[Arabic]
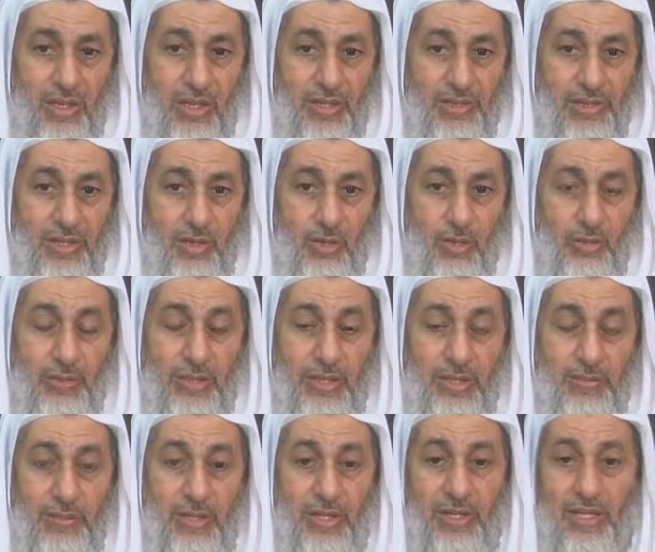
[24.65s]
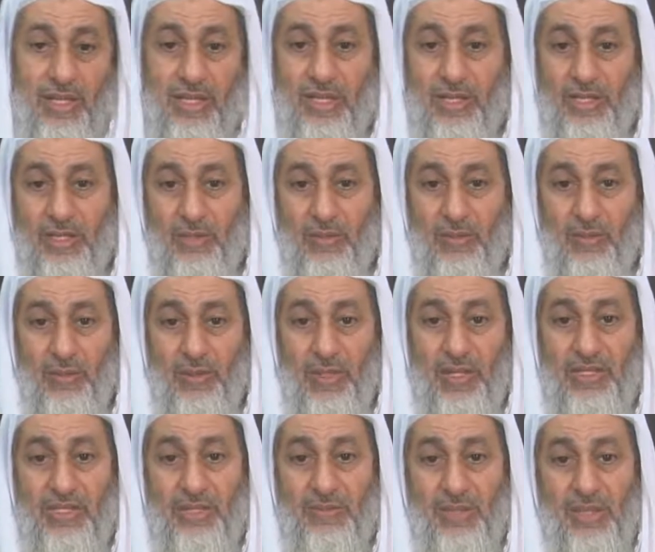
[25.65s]
أضل من حمار أهله
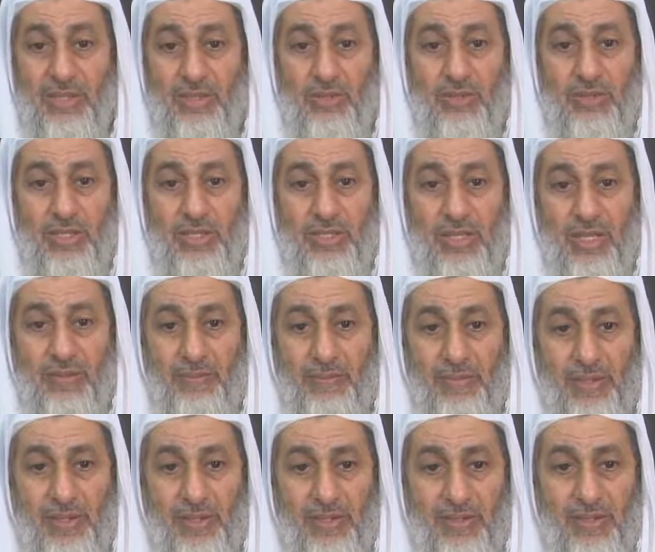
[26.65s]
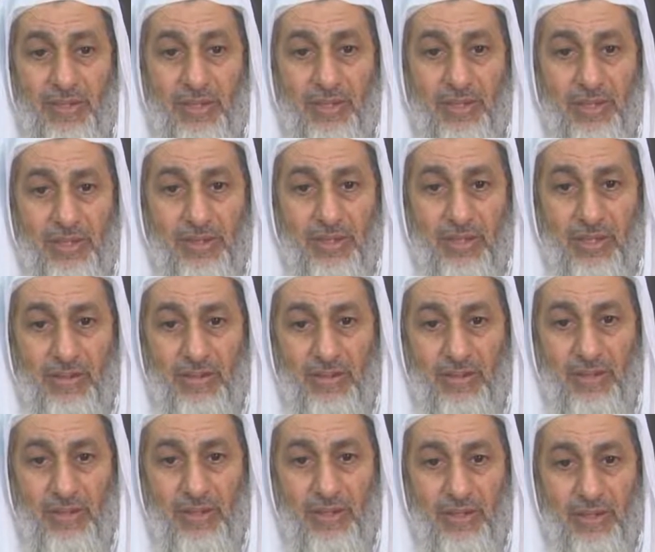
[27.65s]
ويجب أن يستتاب من هذه الردة
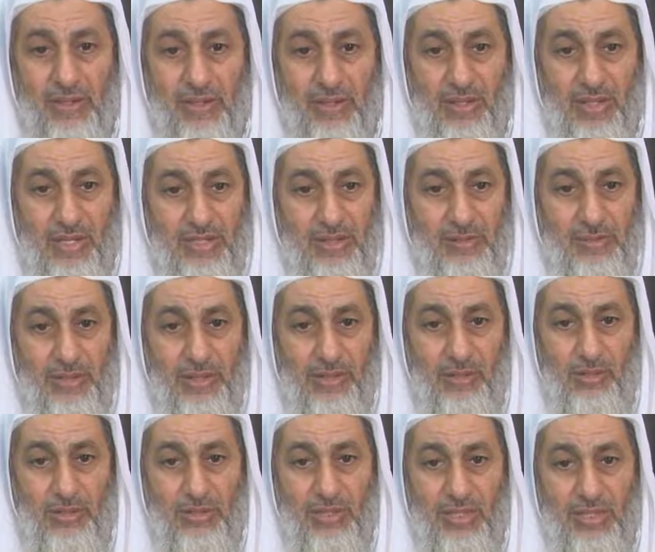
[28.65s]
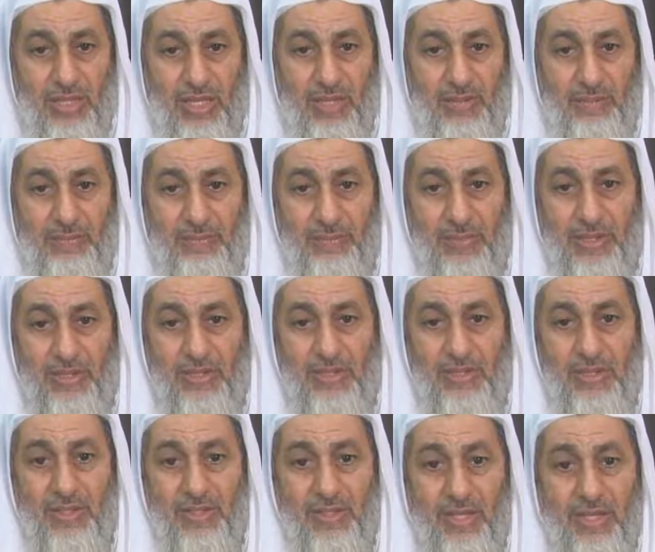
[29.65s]
يجب أن يستتاب من
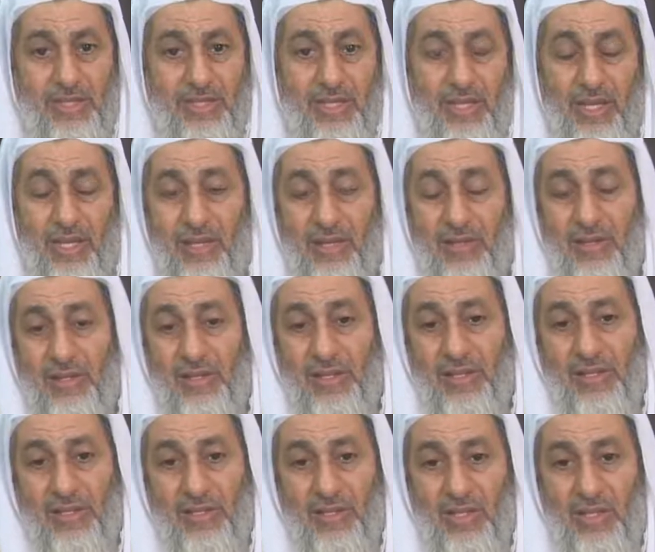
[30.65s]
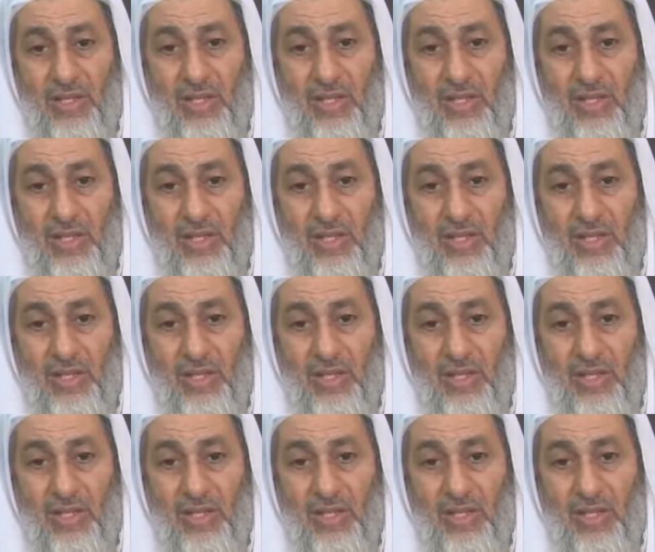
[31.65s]
استدراكه على الله